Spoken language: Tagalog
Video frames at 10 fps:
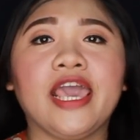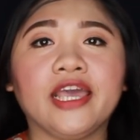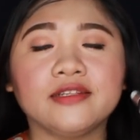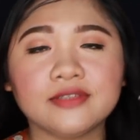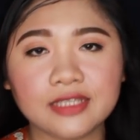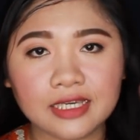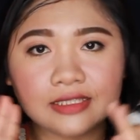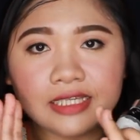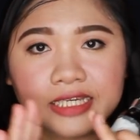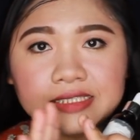and
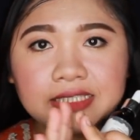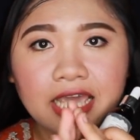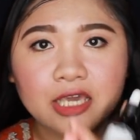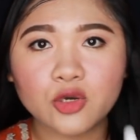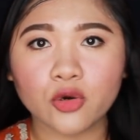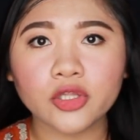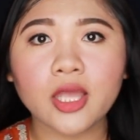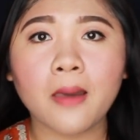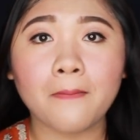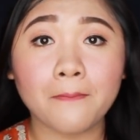it is a good
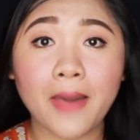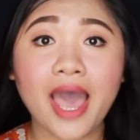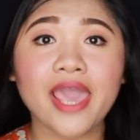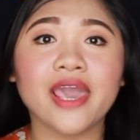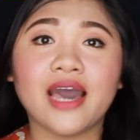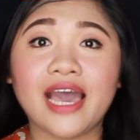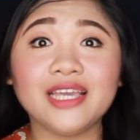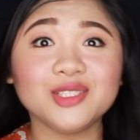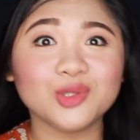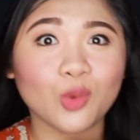buy,
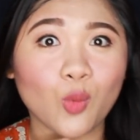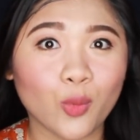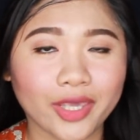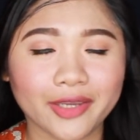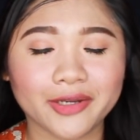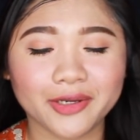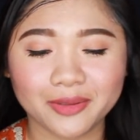I swear.